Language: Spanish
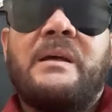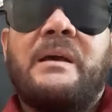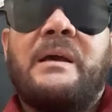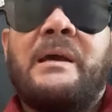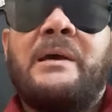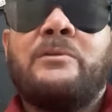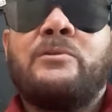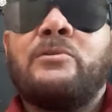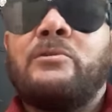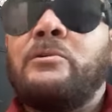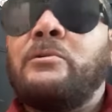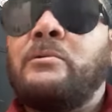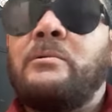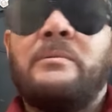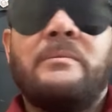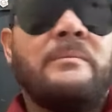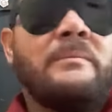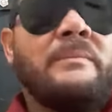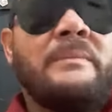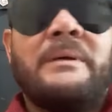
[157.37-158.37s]

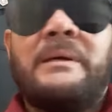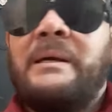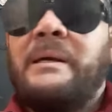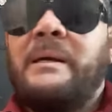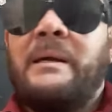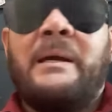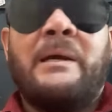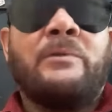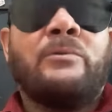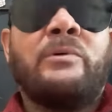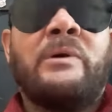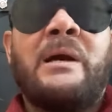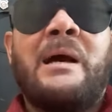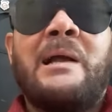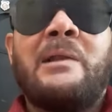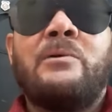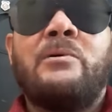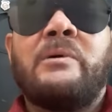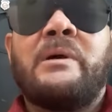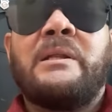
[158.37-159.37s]
Esto, esto es
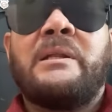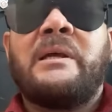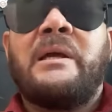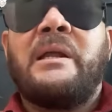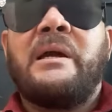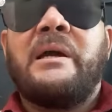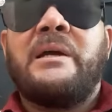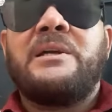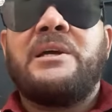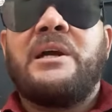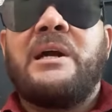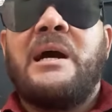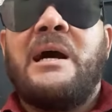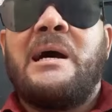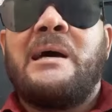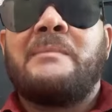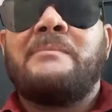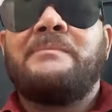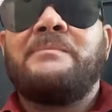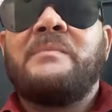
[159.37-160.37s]
algo que tiene que
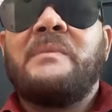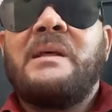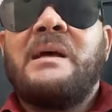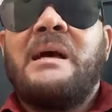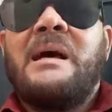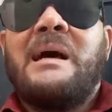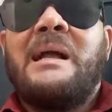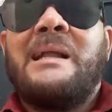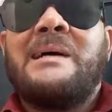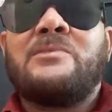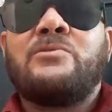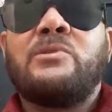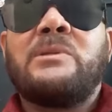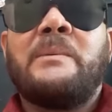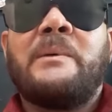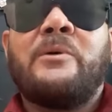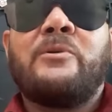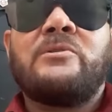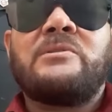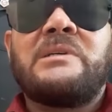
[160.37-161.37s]
llegar a las
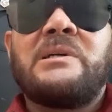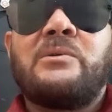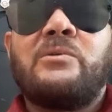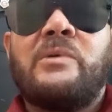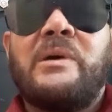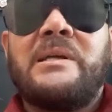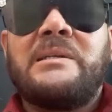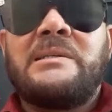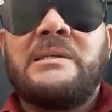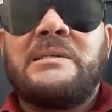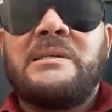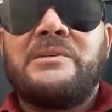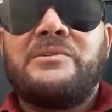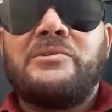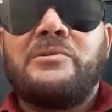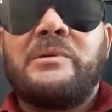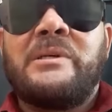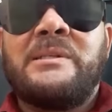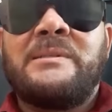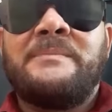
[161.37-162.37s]
últimas consecuencias,
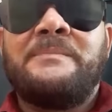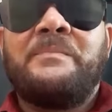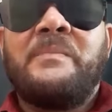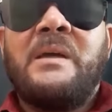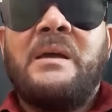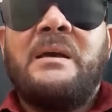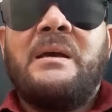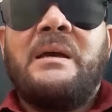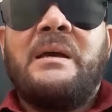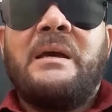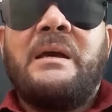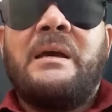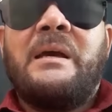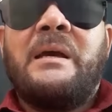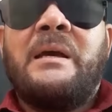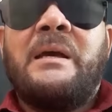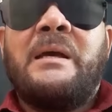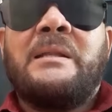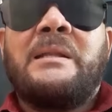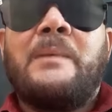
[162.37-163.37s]
señores.
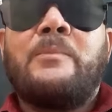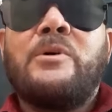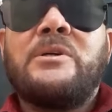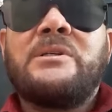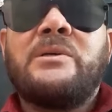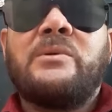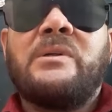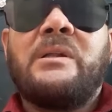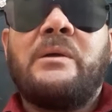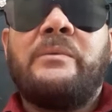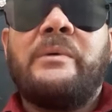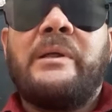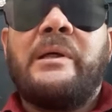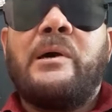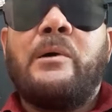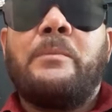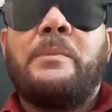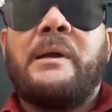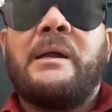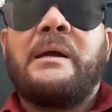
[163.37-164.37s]
Eh, estamos haciendo este
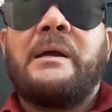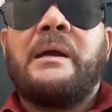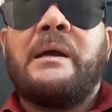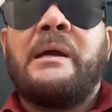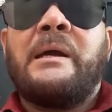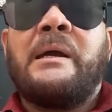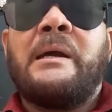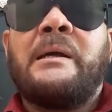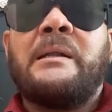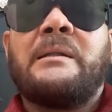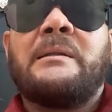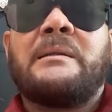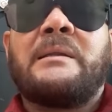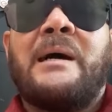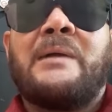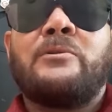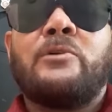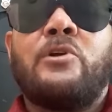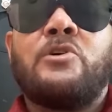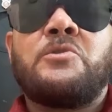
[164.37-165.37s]
video para que
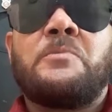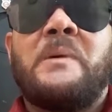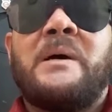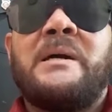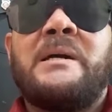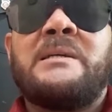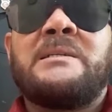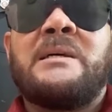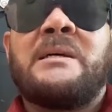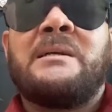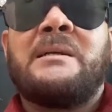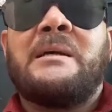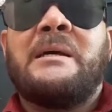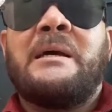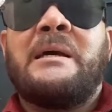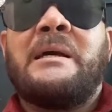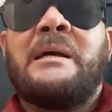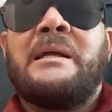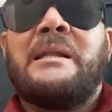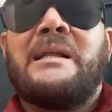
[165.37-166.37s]
tanto los países
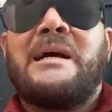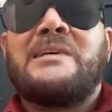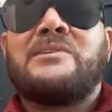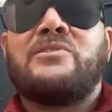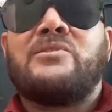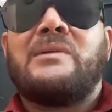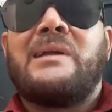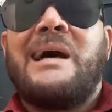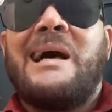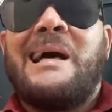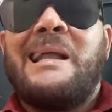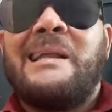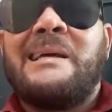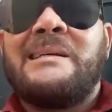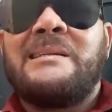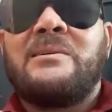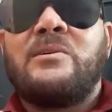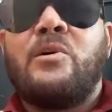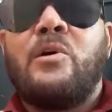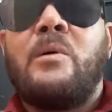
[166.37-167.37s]
eh,
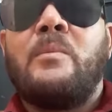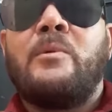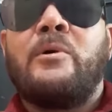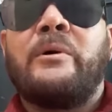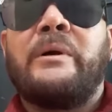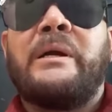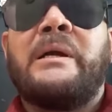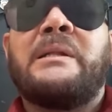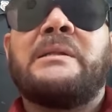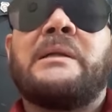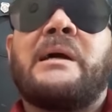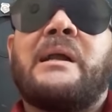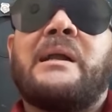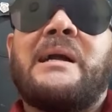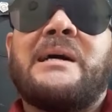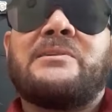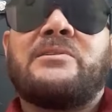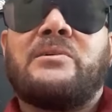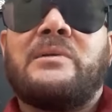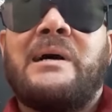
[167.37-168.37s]
nacionales como
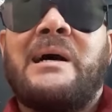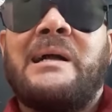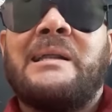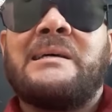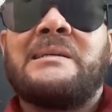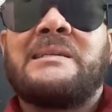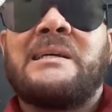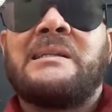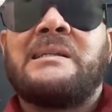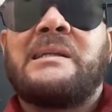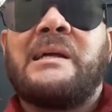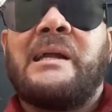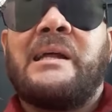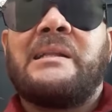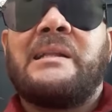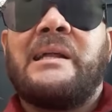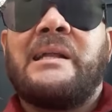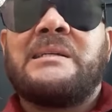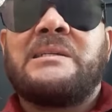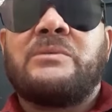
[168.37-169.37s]
internacionales se
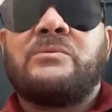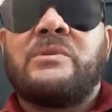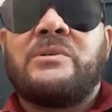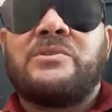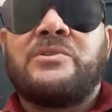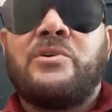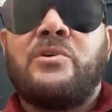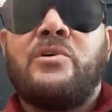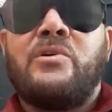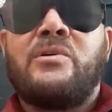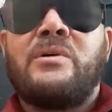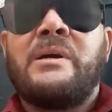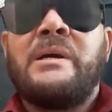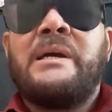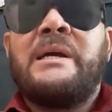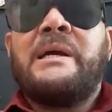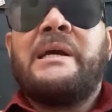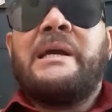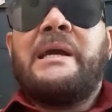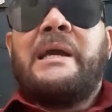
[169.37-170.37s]
enteren de la situación
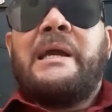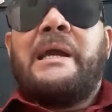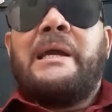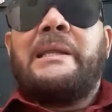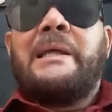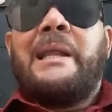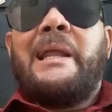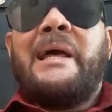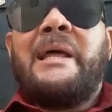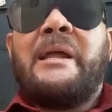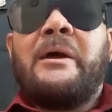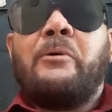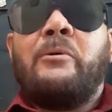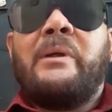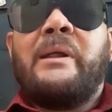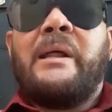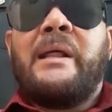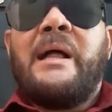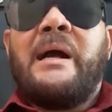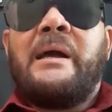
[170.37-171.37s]
y de la
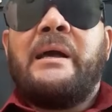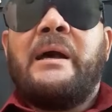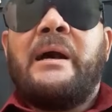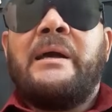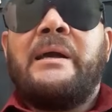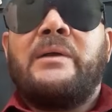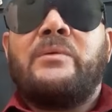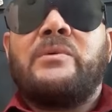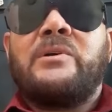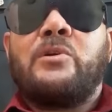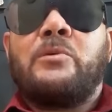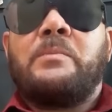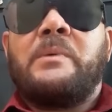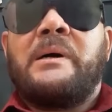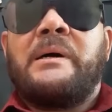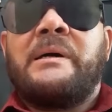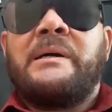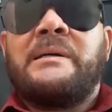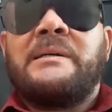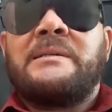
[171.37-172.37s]
irregularidad que hay en nuestro
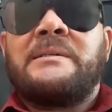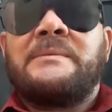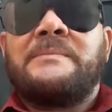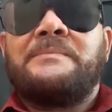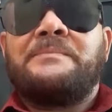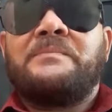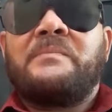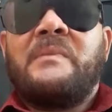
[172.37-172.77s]
país.